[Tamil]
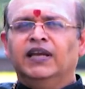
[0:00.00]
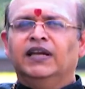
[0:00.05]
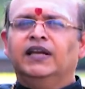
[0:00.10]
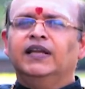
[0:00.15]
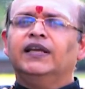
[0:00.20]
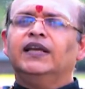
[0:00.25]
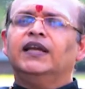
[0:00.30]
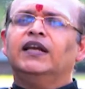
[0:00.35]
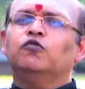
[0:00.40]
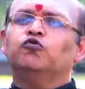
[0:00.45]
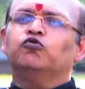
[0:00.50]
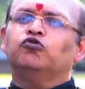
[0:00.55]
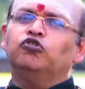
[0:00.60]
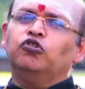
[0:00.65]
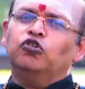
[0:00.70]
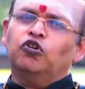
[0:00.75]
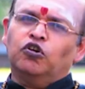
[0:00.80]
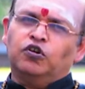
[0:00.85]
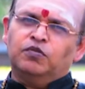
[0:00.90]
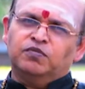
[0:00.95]
நீங்கள்
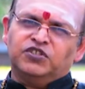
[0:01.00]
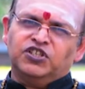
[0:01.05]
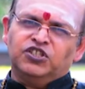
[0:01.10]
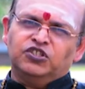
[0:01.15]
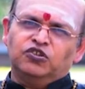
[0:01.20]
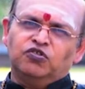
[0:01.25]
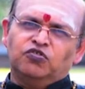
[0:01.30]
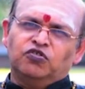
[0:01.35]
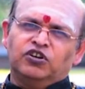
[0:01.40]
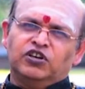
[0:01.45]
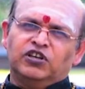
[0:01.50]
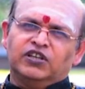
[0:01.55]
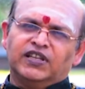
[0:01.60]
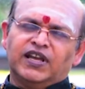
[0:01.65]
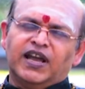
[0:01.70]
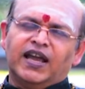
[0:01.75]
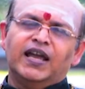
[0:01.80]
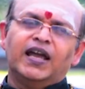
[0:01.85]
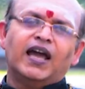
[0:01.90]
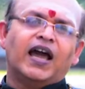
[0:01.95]
உத்தியோகம் செஞ்சு கொண்டு
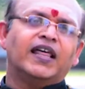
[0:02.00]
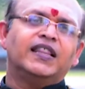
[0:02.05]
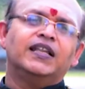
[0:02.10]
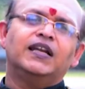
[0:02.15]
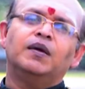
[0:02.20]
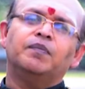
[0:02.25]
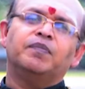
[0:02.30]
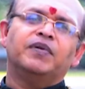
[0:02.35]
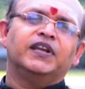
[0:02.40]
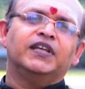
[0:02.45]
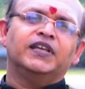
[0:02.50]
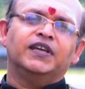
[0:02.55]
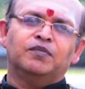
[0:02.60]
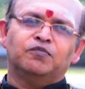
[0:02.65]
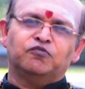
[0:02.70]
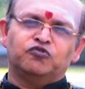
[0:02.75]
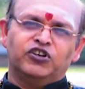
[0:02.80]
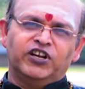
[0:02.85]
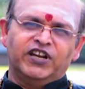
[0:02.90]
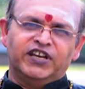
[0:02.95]
இருந்தால் அதில் பெரிய
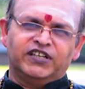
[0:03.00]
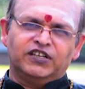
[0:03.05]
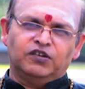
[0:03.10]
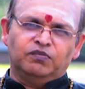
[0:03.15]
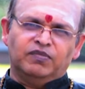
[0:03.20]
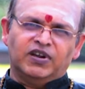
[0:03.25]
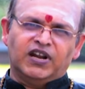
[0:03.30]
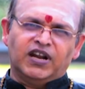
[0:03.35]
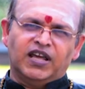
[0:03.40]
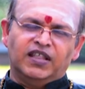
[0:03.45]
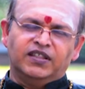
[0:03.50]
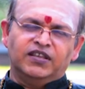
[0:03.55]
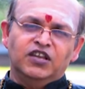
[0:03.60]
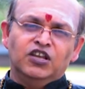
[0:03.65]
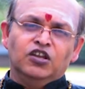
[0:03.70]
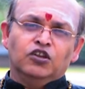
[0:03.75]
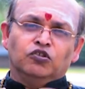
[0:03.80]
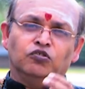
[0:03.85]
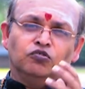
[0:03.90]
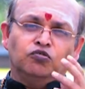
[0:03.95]
முன்னேற்றம் பெறாது
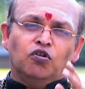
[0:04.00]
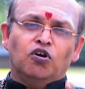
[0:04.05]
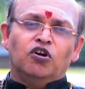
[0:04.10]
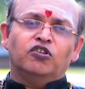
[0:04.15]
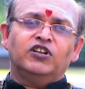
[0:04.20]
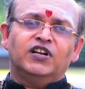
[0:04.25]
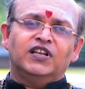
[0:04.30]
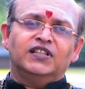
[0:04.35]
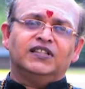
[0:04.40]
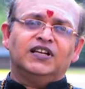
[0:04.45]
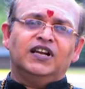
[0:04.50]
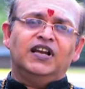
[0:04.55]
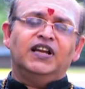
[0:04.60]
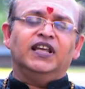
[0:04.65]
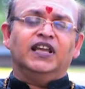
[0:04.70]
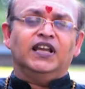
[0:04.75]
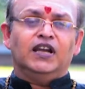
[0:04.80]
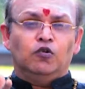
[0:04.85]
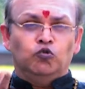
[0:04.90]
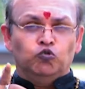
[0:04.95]
ஜோதிடத்தில்
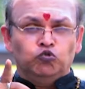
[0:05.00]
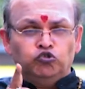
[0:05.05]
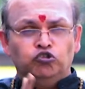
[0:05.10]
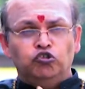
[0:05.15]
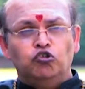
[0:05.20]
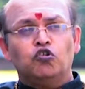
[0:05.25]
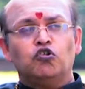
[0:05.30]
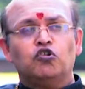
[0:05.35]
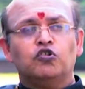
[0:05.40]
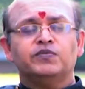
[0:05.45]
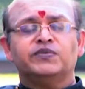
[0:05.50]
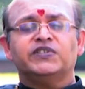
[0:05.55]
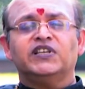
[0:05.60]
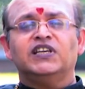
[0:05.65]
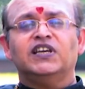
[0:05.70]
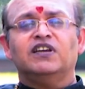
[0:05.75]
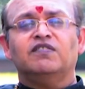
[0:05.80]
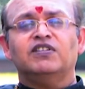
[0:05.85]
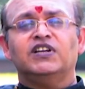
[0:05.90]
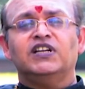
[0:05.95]
நீங்கள் உத்தியோகம்
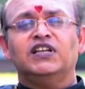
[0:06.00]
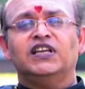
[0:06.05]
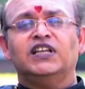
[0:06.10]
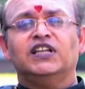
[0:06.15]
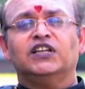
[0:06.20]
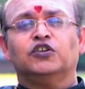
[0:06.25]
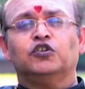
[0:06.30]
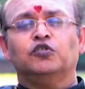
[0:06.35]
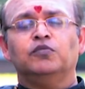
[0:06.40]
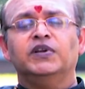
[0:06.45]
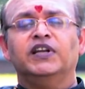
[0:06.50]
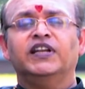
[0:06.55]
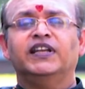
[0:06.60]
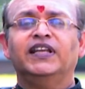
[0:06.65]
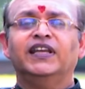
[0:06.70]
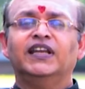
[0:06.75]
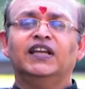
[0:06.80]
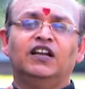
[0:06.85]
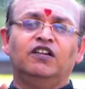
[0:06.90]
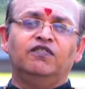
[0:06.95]
செய்ய வேண்டி இருக்கும்
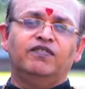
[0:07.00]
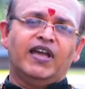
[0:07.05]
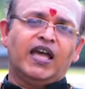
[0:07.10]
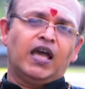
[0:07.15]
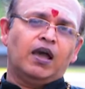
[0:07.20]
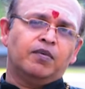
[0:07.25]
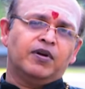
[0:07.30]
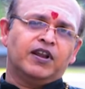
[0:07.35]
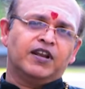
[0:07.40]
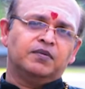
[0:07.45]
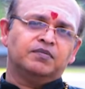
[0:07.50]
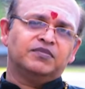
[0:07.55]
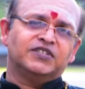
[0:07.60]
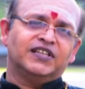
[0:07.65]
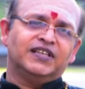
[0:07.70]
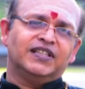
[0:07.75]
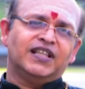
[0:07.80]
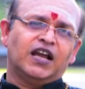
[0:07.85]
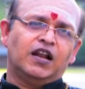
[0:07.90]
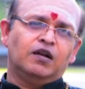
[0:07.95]
நீங்கள் வியாபாரம்
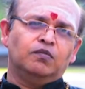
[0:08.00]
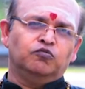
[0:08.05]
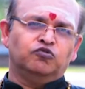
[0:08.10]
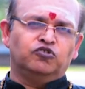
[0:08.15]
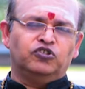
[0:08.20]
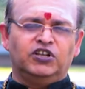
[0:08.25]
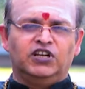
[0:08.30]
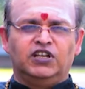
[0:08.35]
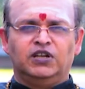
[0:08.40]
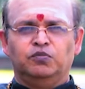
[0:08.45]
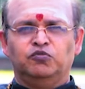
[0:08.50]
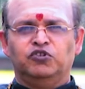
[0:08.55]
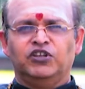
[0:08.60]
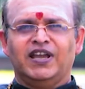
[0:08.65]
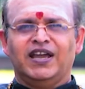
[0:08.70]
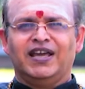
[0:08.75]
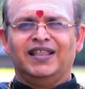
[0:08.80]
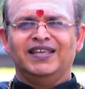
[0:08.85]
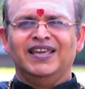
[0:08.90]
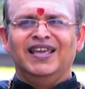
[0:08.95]
செய்தால் முன்னேற
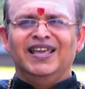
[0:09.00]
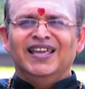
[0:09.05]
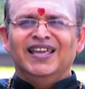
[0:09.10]
முடியாது